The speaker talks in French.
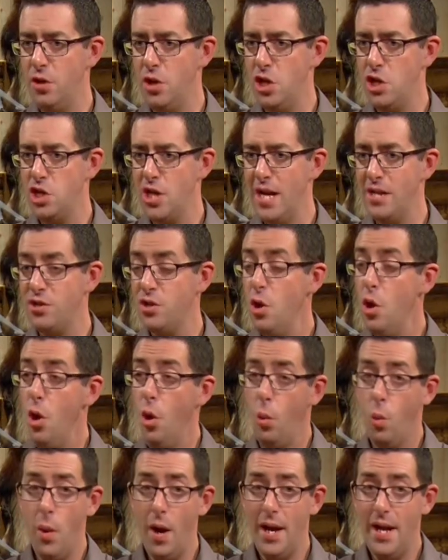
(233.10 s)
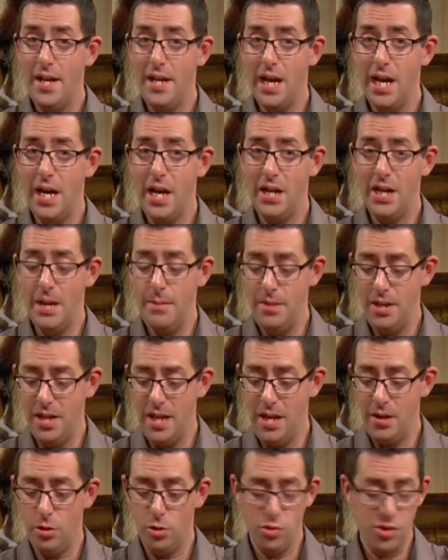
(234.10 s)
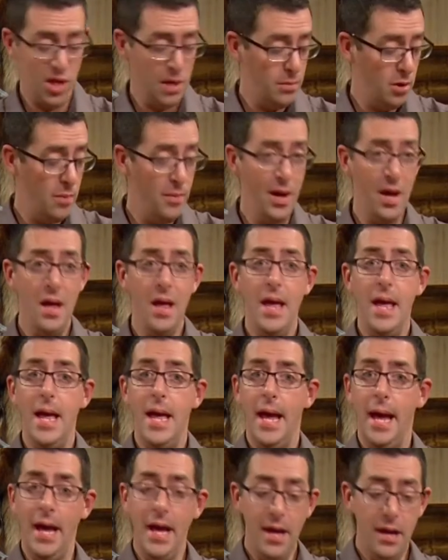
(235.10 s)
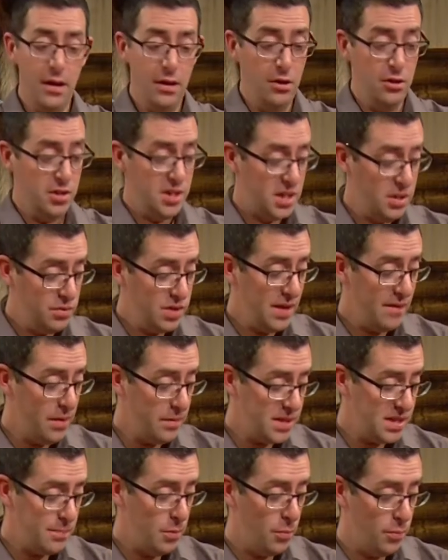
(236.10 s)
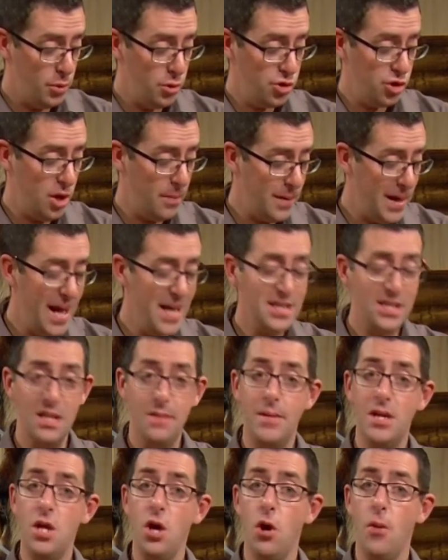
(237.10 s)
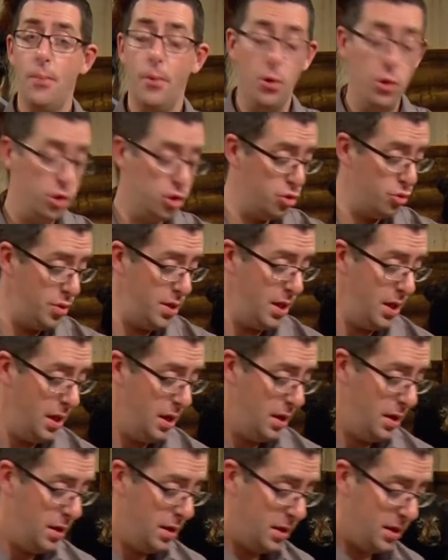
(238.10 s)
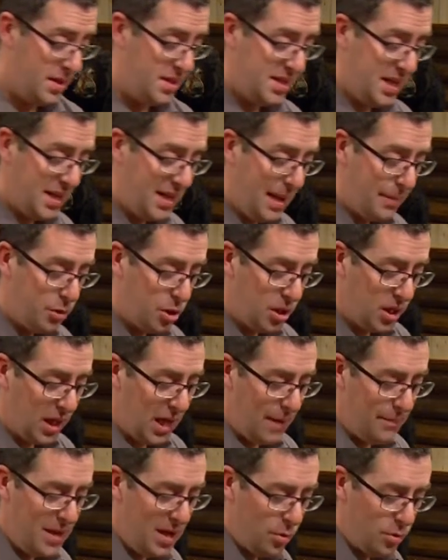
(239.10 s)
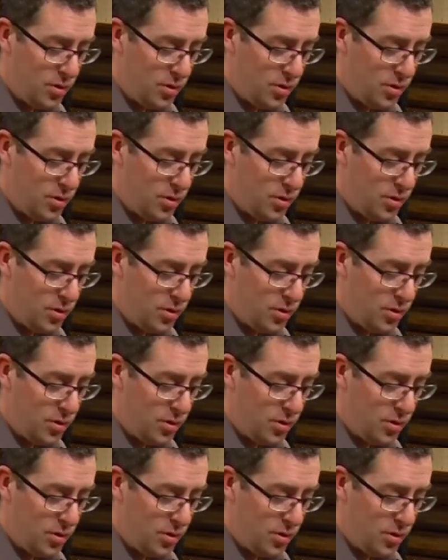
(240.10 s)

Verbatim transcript: de chasse ou à l'intérieur de la mitaine, tout simplement. Et si vous avez un petit peu plus de place, eh bien, il y a un produit qui s'adapte très bien